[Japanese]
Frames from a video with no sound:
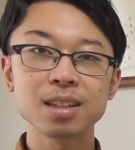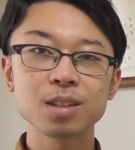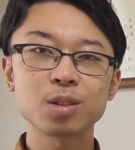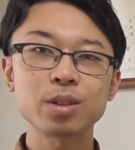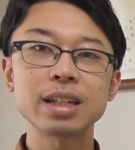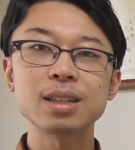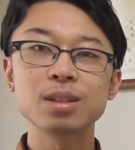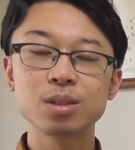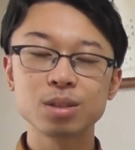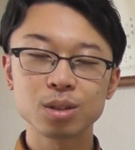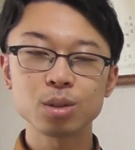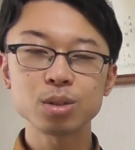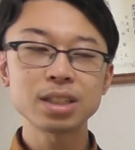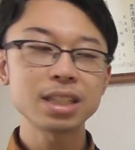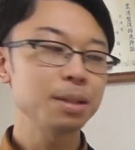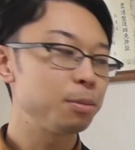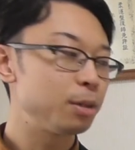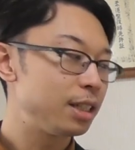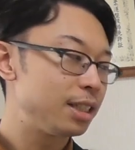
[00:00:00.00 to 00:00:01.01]
これはどう
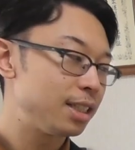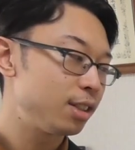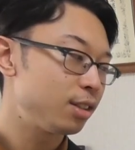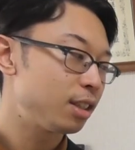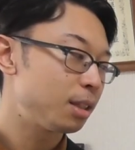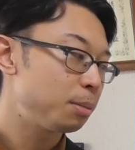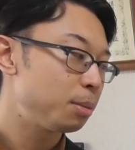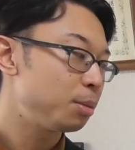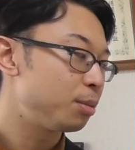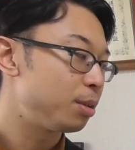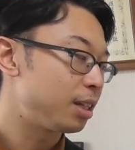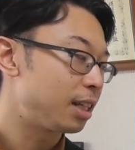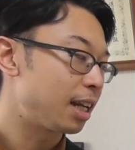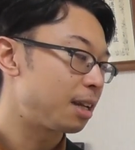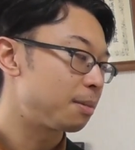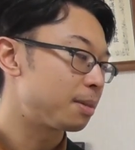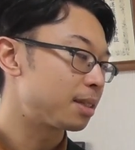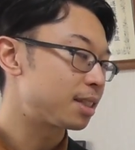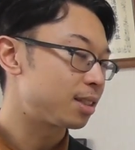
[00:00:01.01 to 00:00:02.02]
しても必要な部分にな
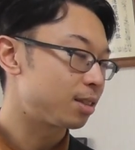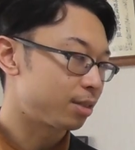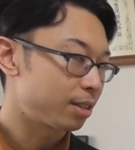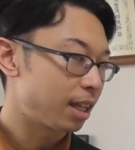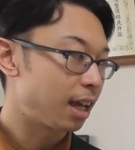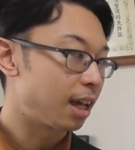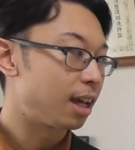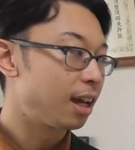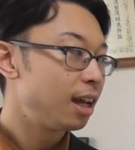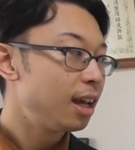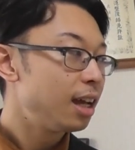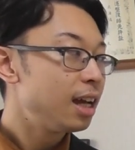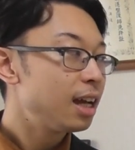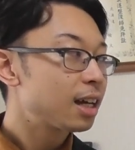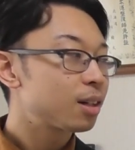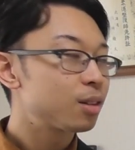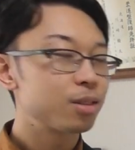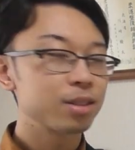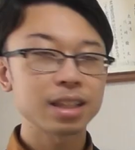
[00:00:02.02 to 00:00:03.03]
りますので
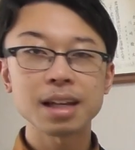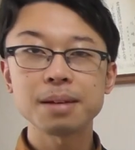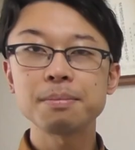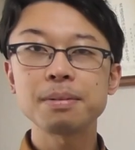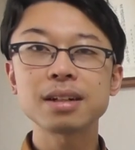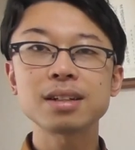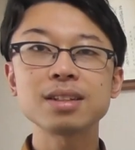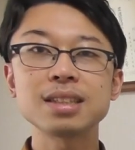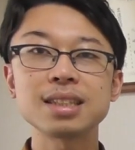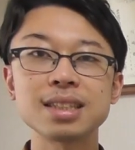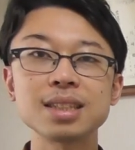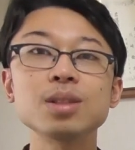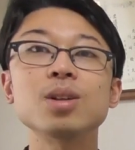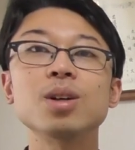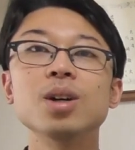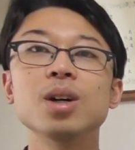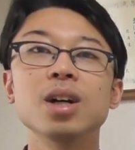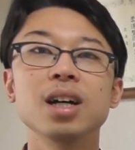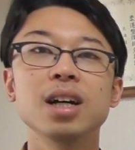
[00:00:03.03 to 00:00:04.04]
このタンパク質
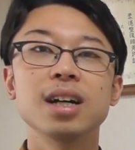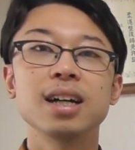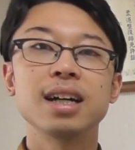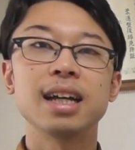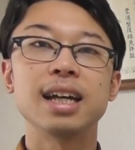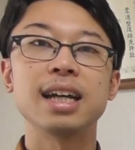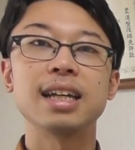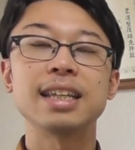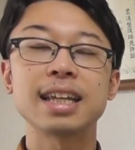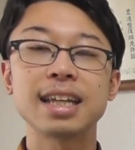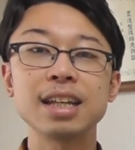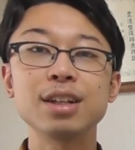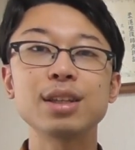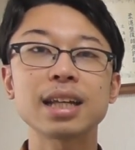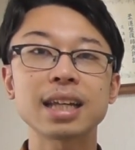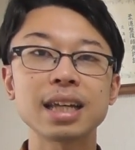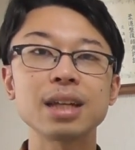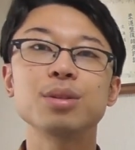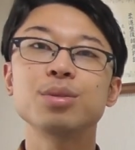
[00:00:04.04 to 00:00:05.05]
を、えー、できる
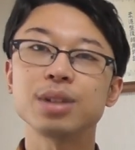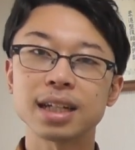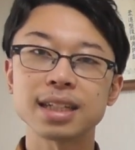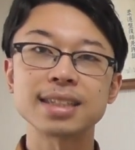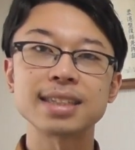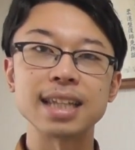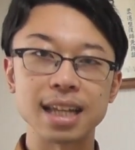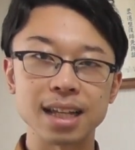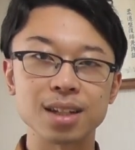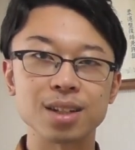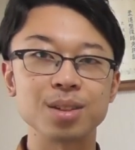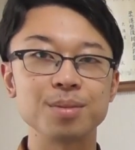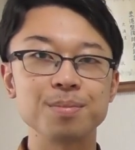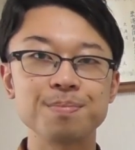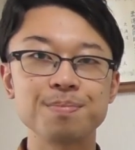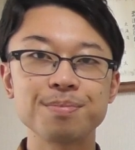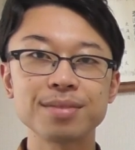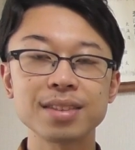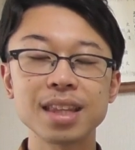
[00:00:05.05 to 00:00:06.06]
だけ増やしていくっ
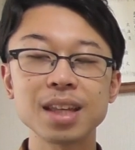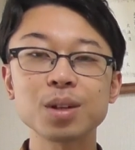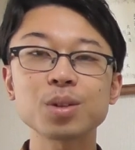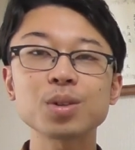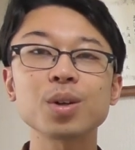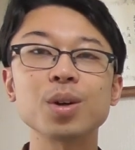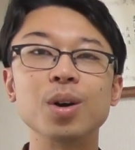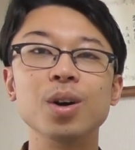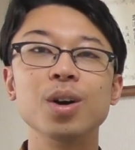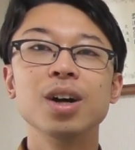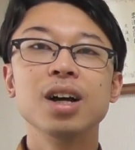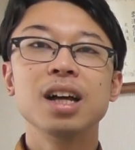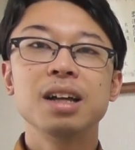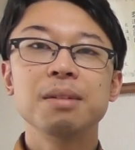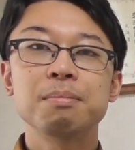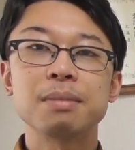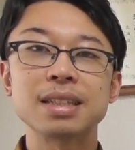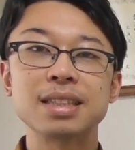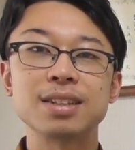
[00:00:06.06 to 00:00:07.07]
ていうことを
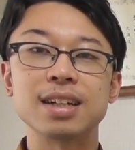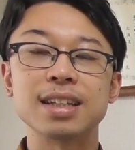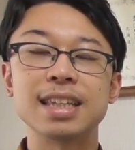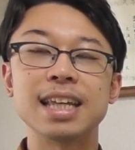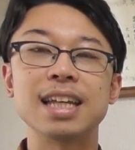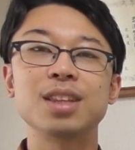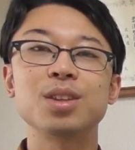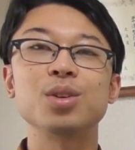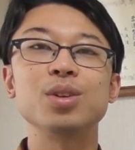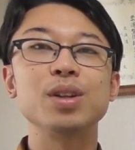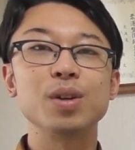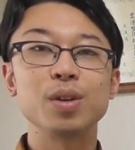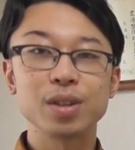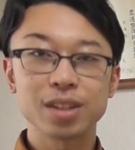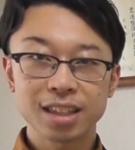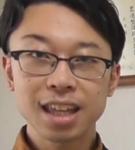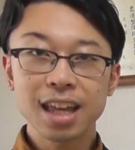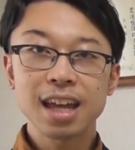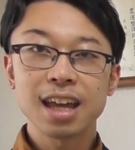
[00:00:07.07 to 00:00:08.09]
まずは念頭に
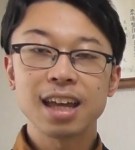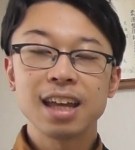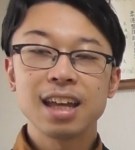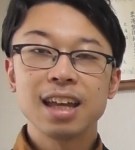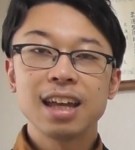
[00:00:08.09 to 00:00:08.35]
置いて、